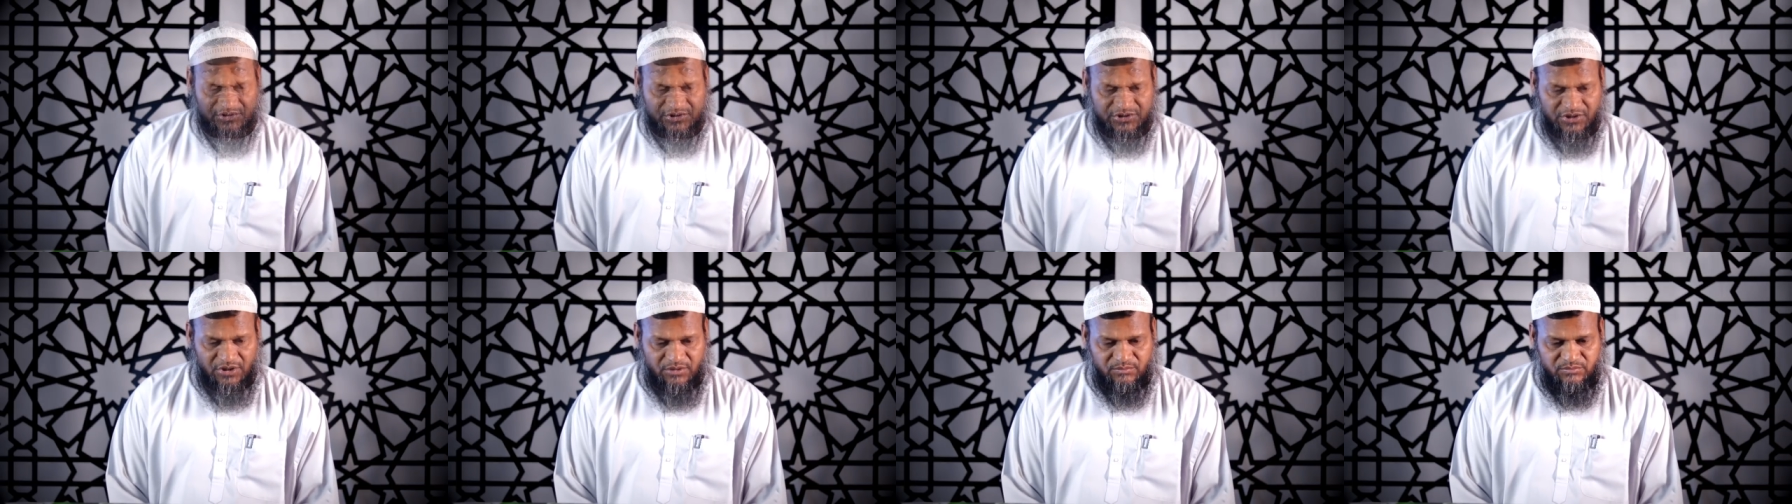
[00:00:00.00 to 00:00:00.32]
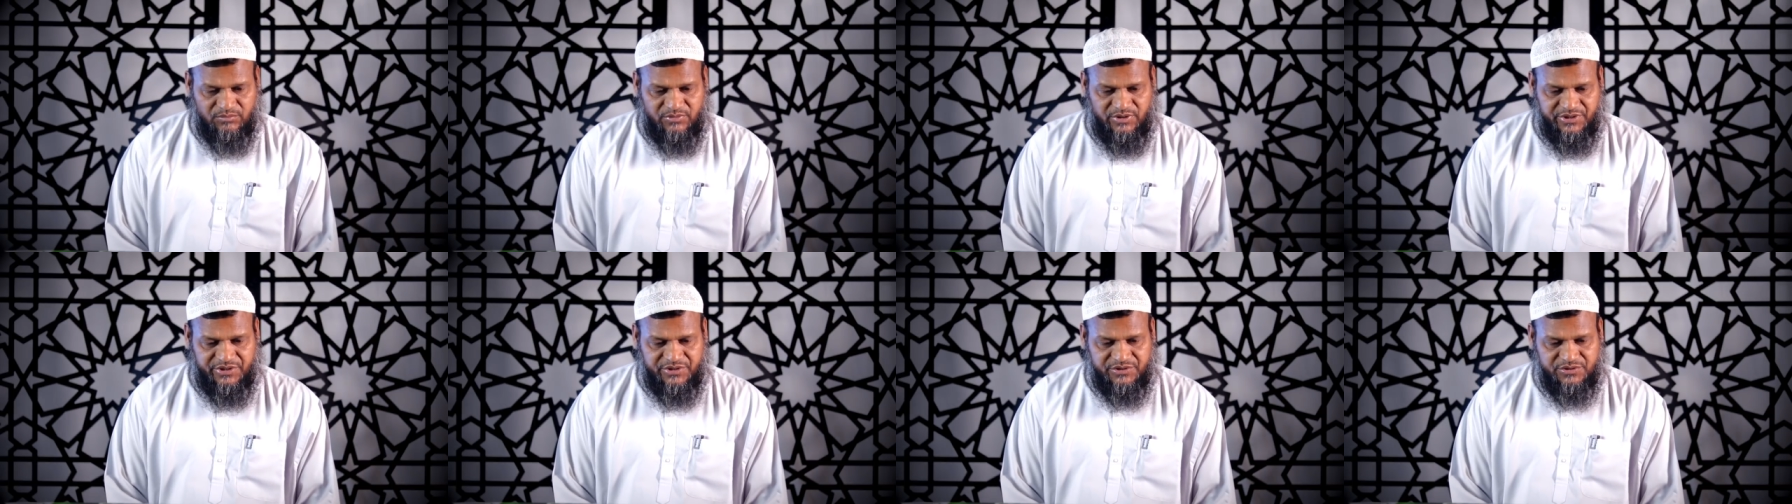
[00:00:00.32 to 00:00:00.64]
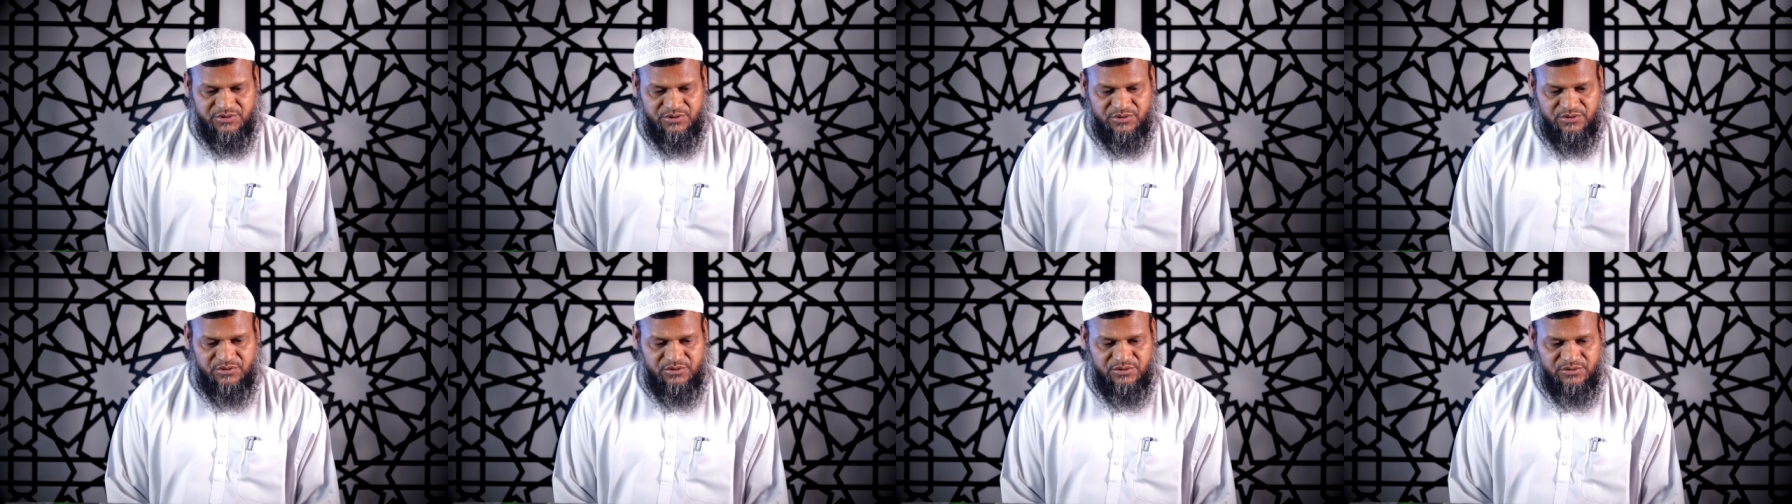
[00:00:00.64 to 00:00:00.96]

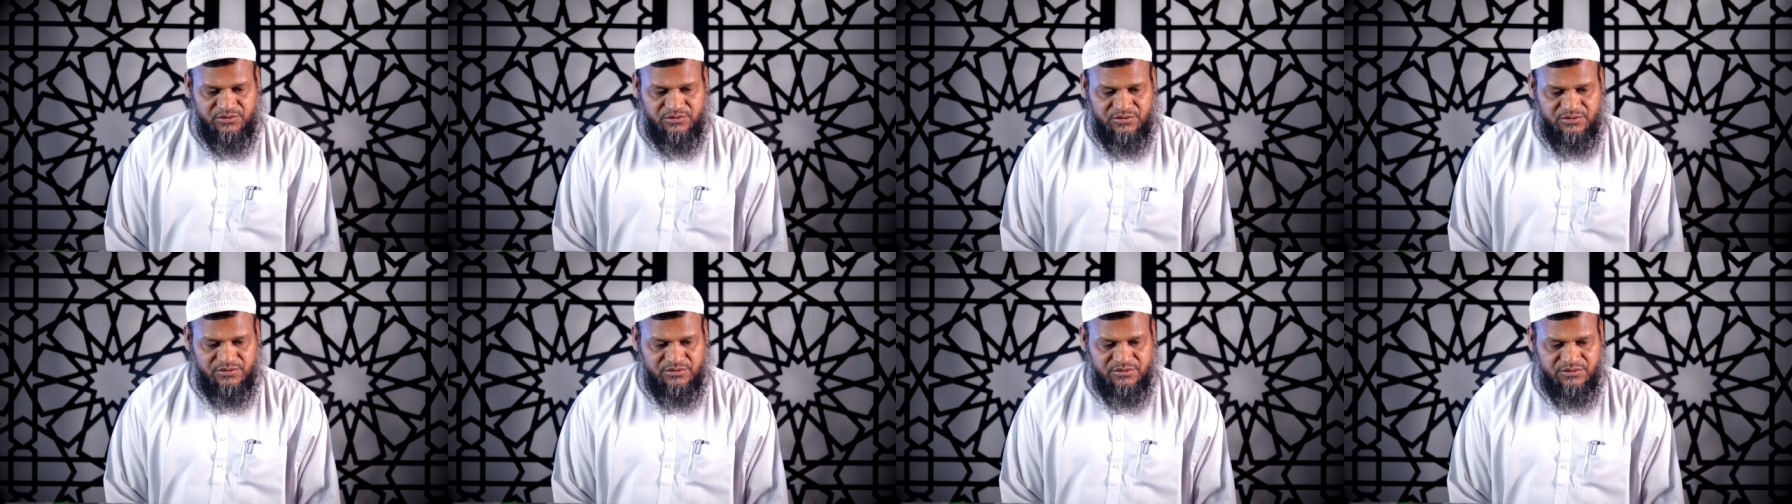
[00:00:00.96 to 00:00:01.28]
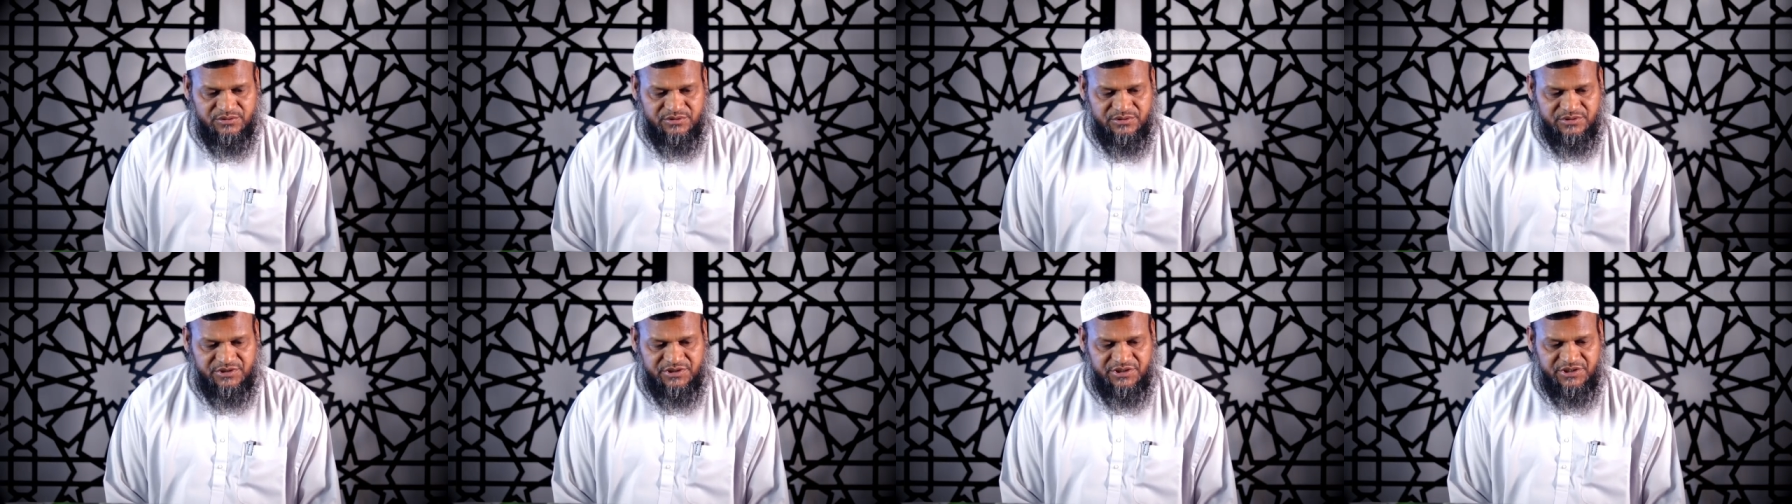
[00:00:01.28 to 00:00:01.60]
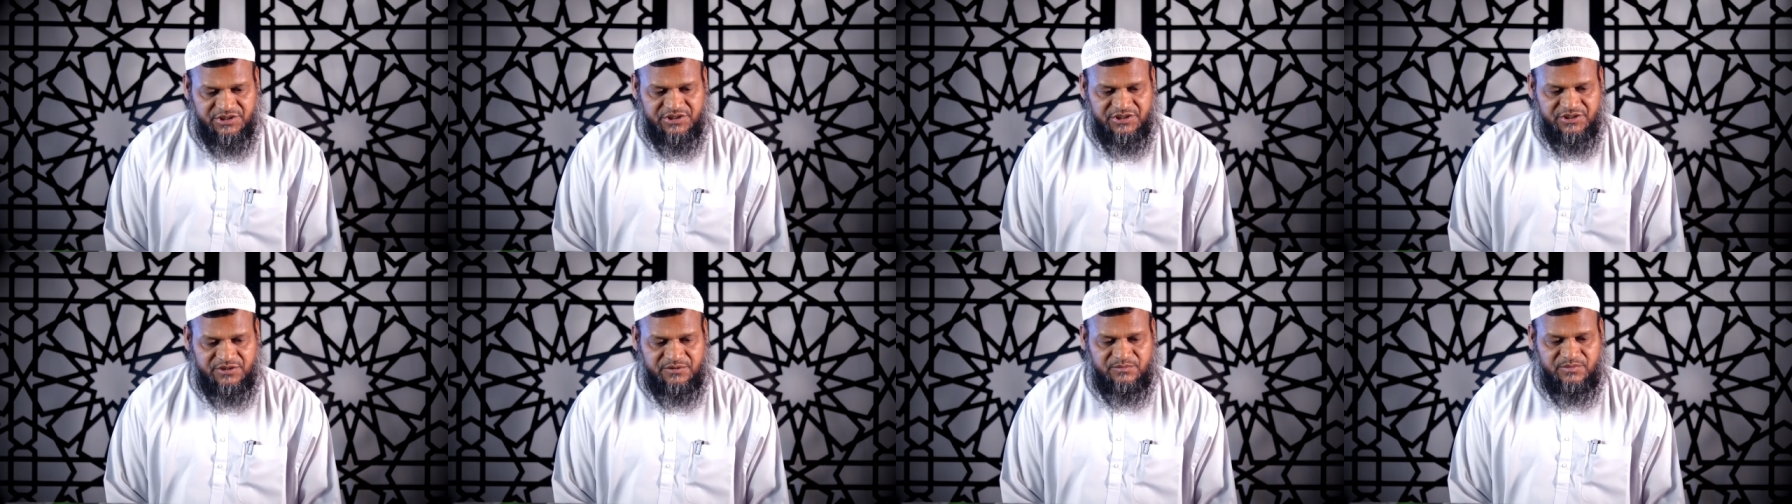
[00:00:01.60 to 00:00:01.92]
সম্মানিত
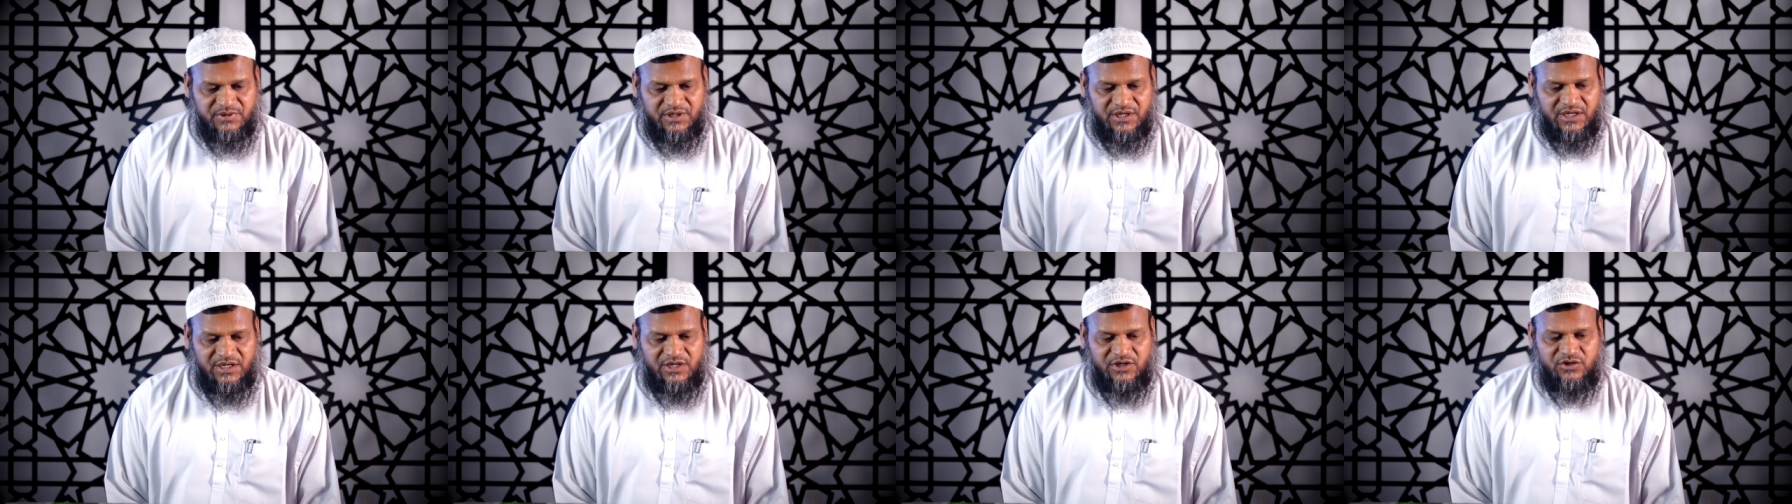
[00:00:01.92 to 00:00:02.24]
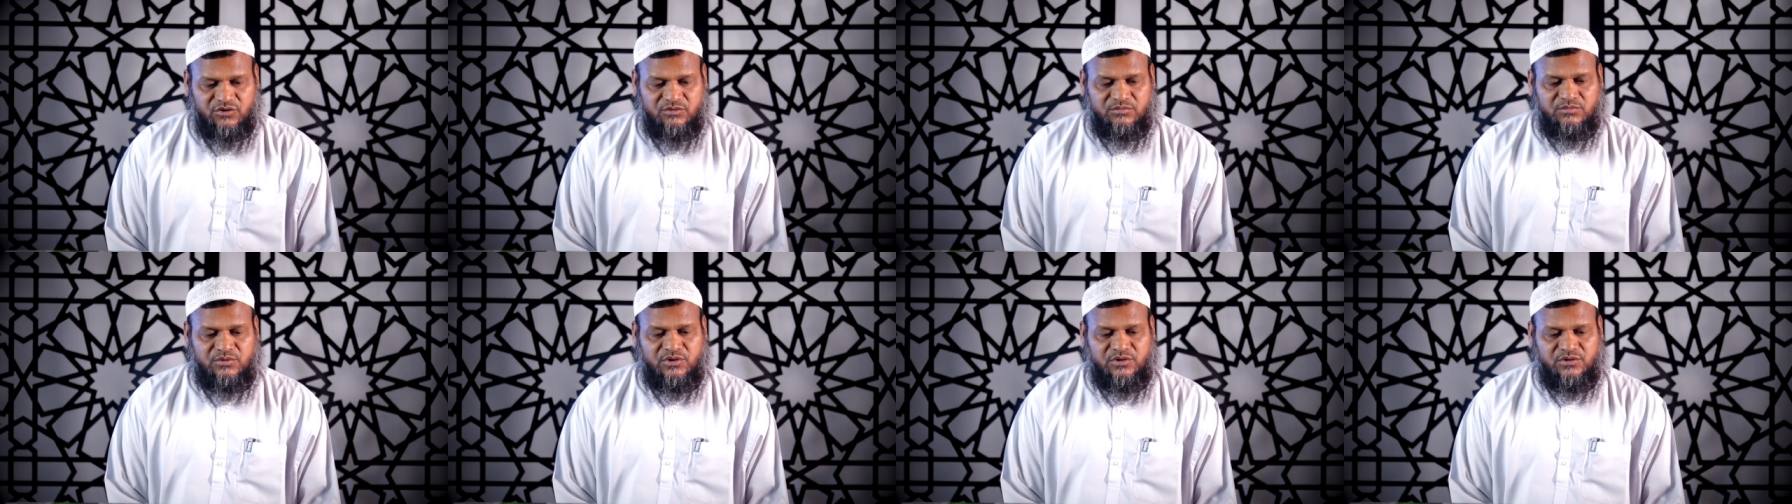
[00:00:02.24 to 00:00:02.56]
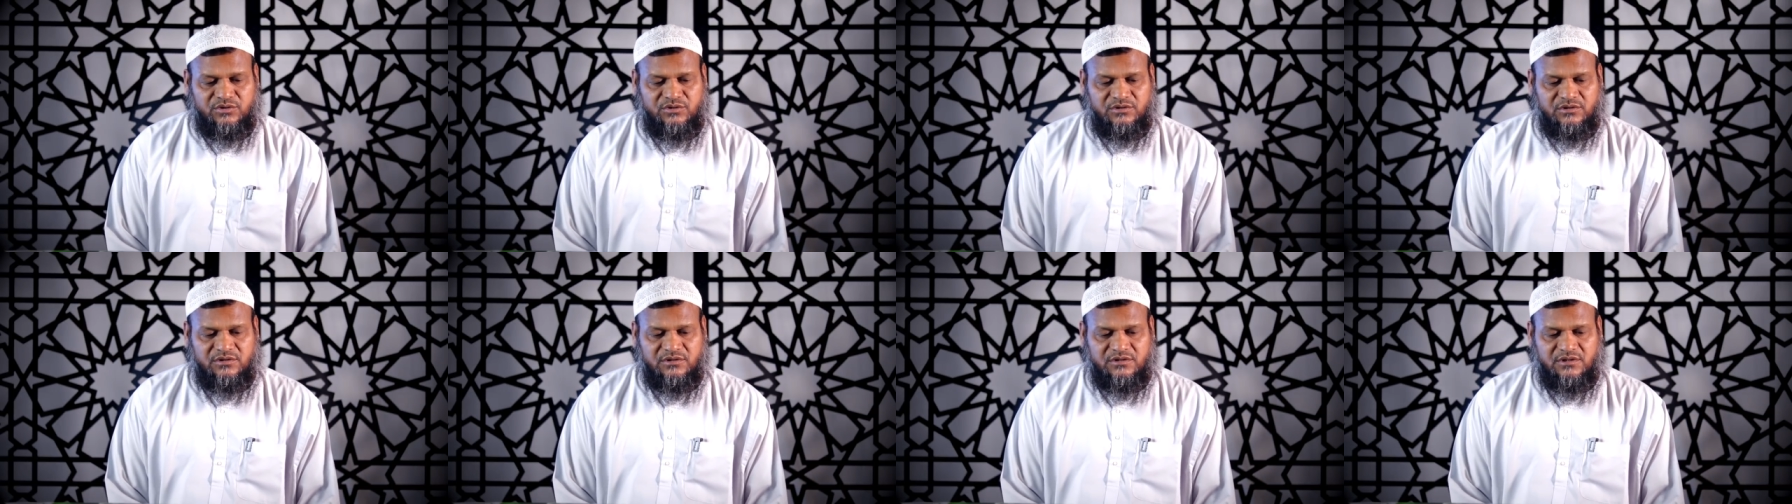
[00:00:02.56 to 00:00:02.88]
দিনী ভাই বোন